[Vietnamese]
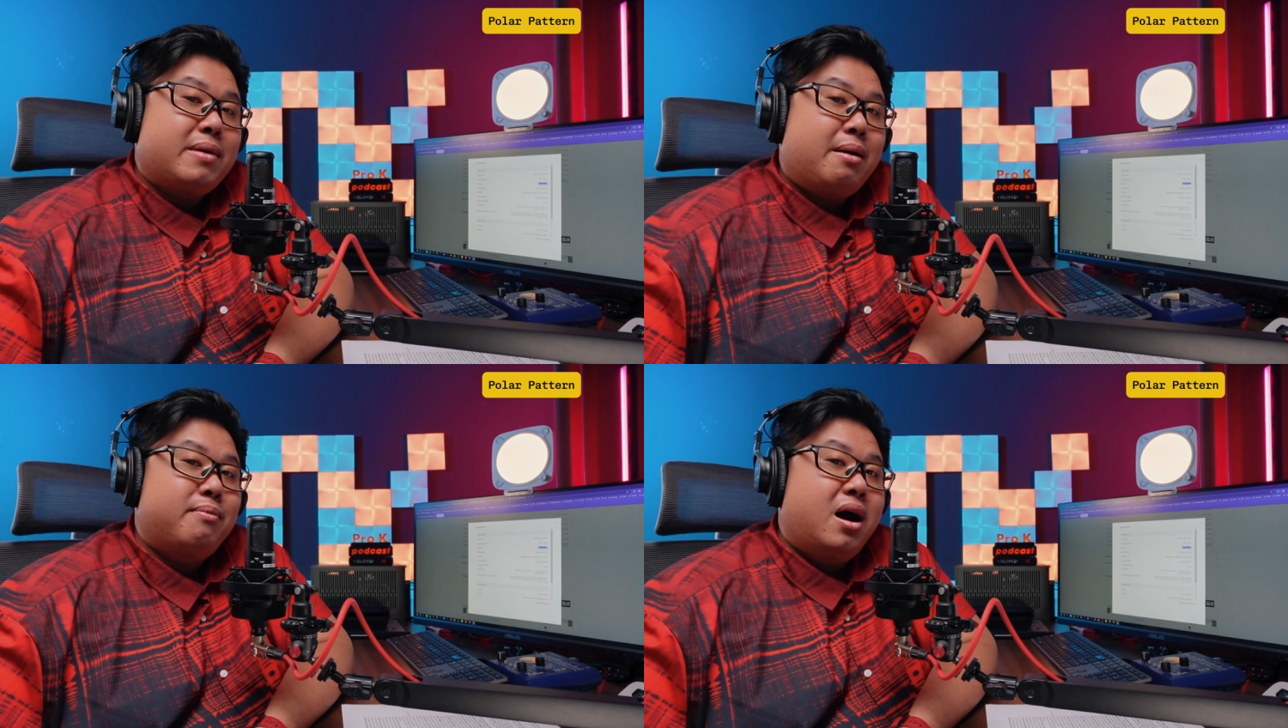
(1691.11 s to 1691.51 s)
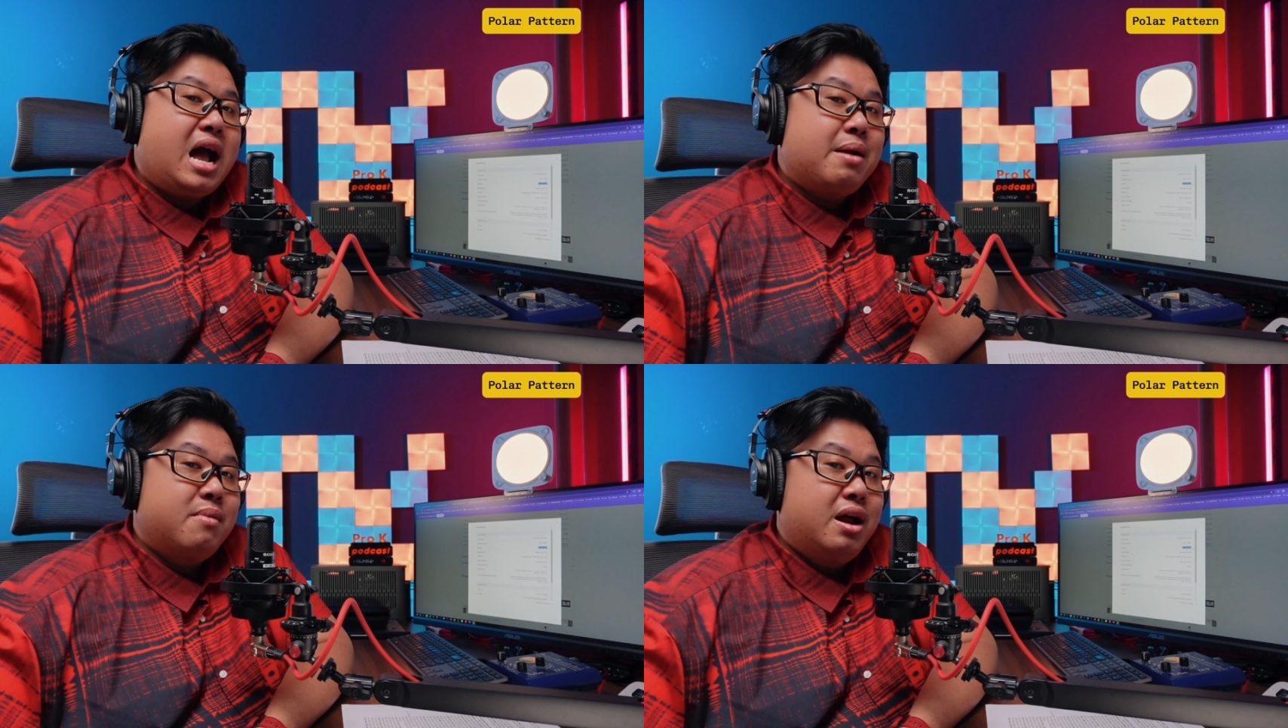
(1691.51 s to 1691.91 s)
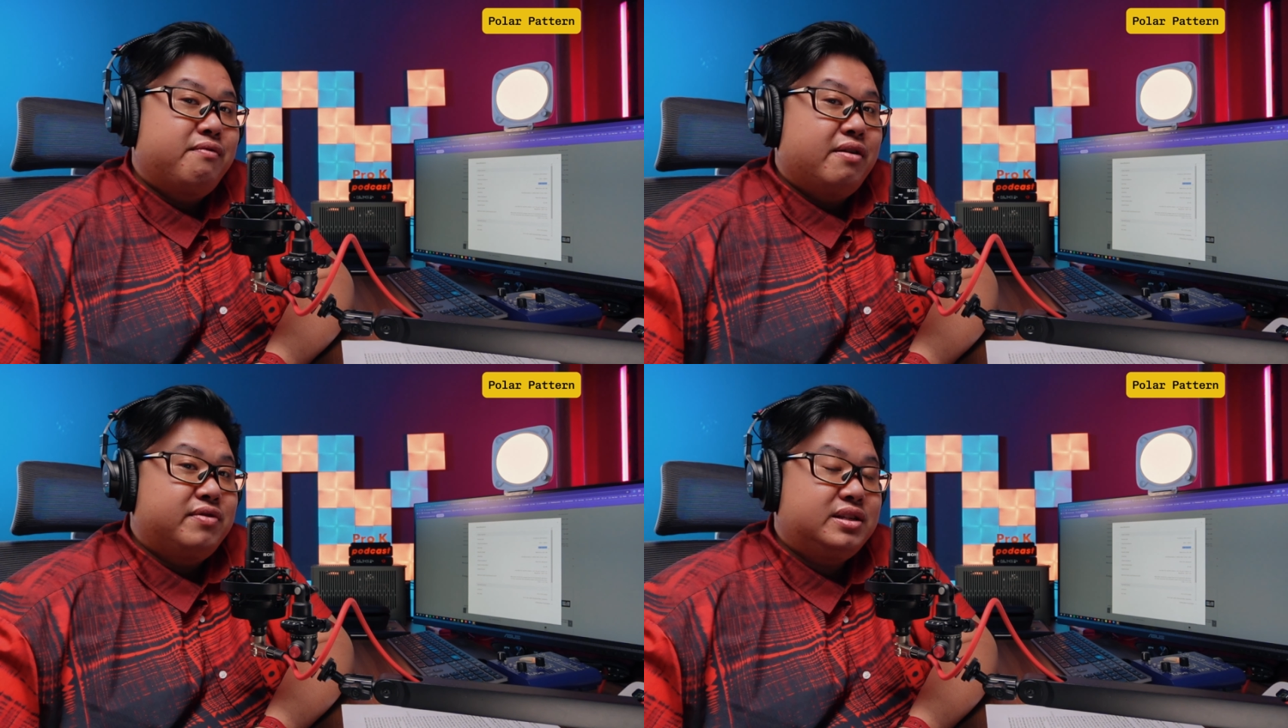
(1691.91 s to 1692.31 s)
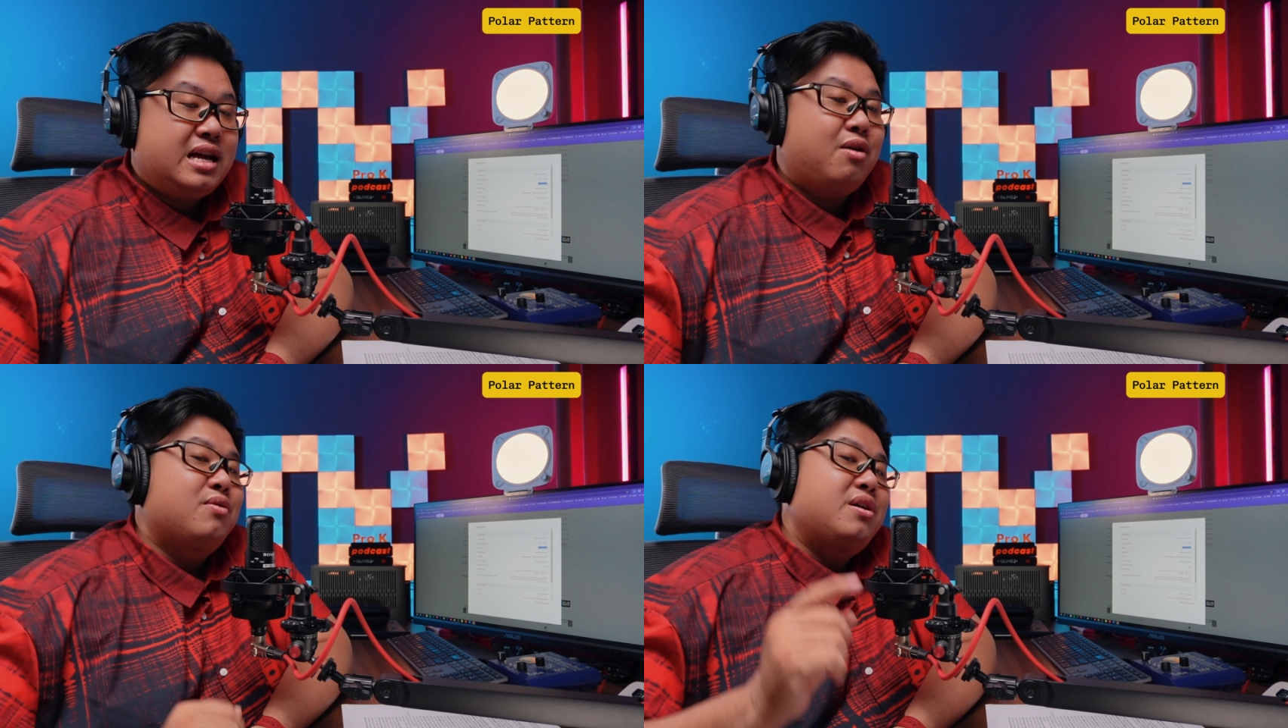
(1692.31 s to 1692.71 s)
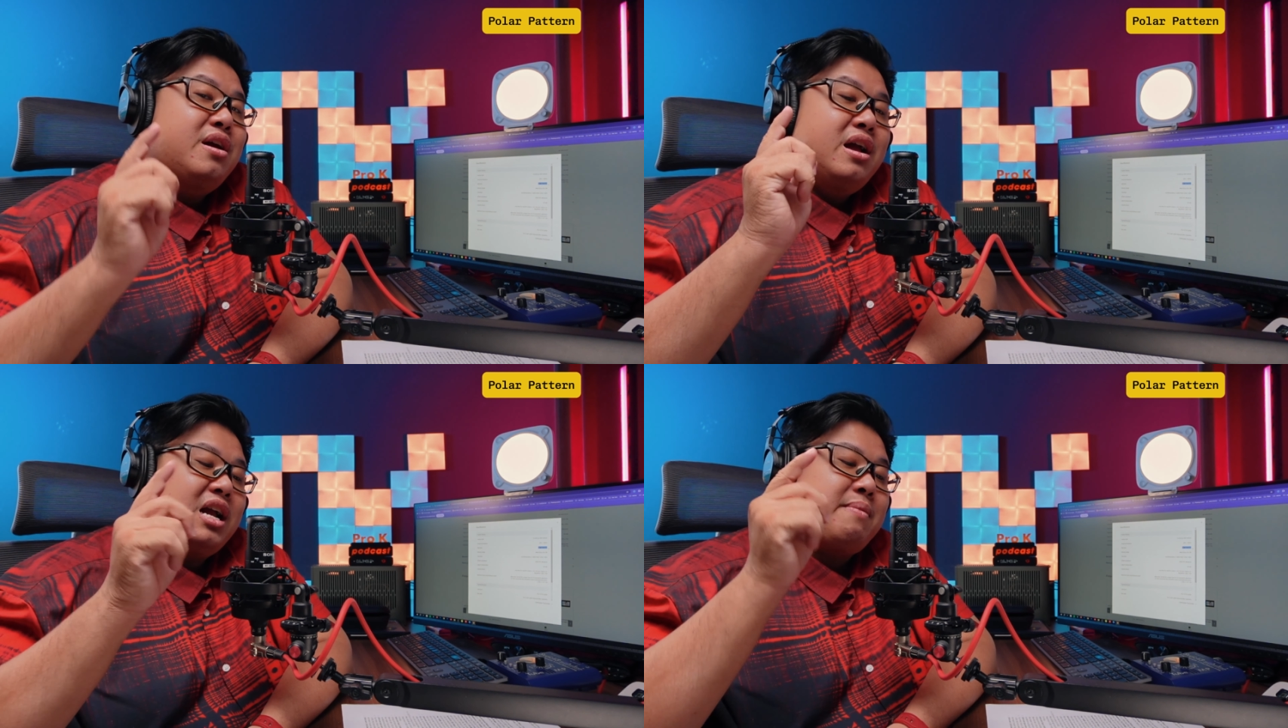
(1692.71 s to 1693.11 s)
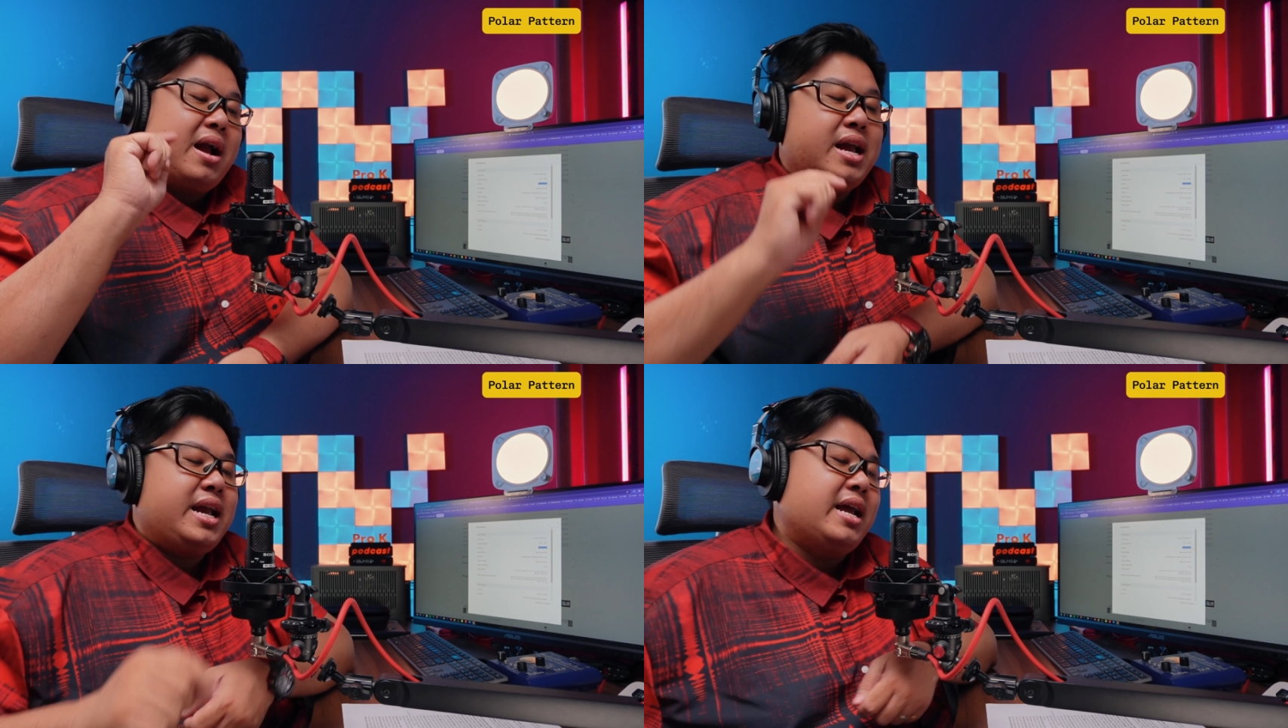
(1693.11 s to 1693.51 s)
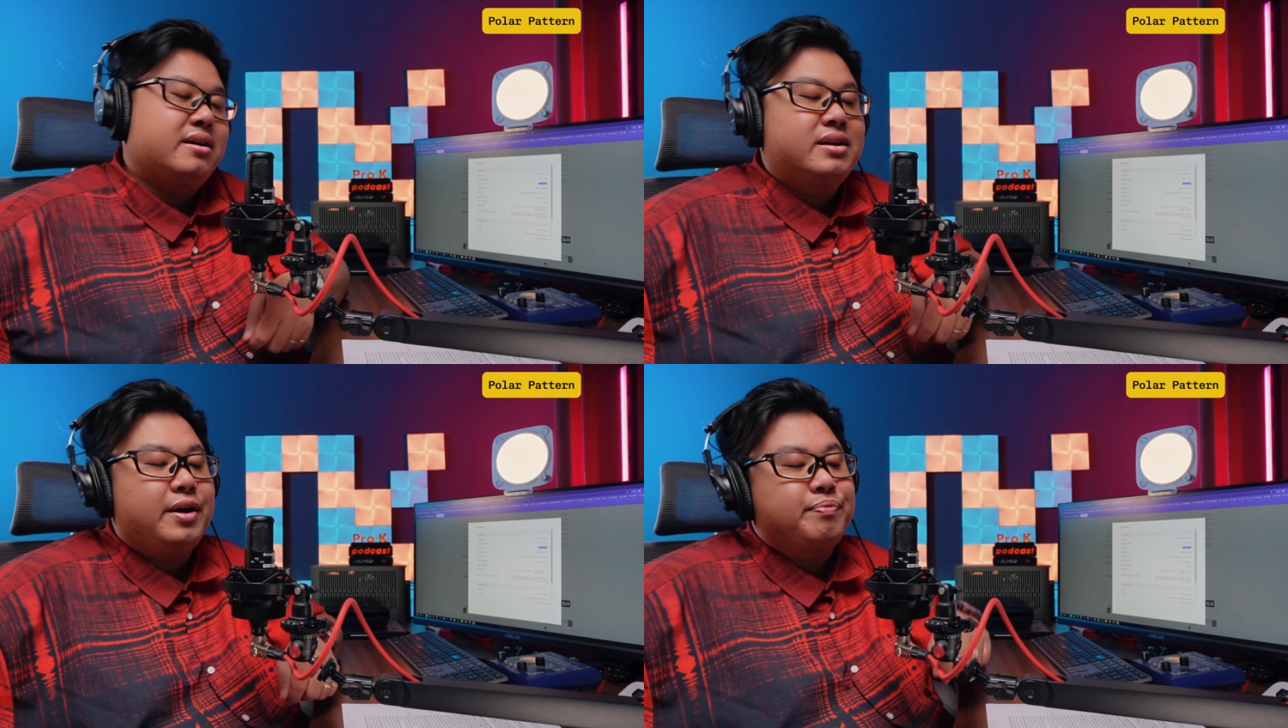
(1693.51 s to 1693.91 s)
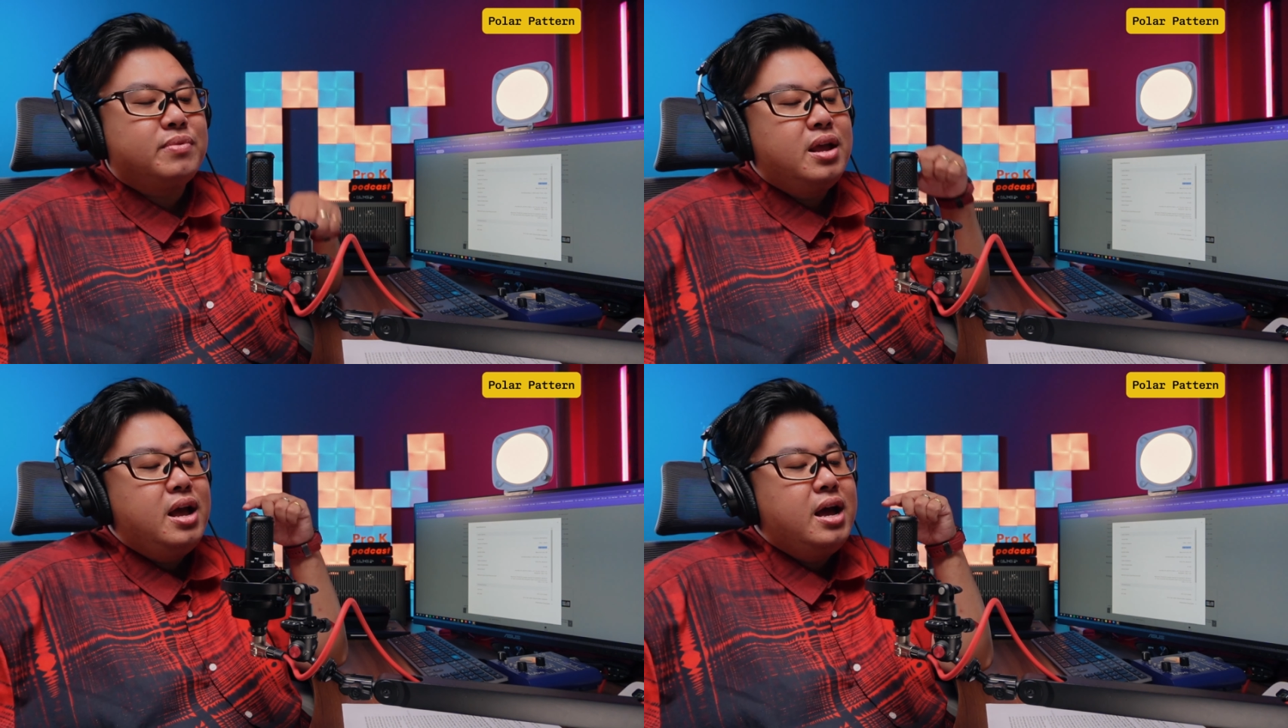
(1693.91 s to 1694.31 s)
tạp âm ở hai bên và phía sau. Các bạn hãy nghe thử nè.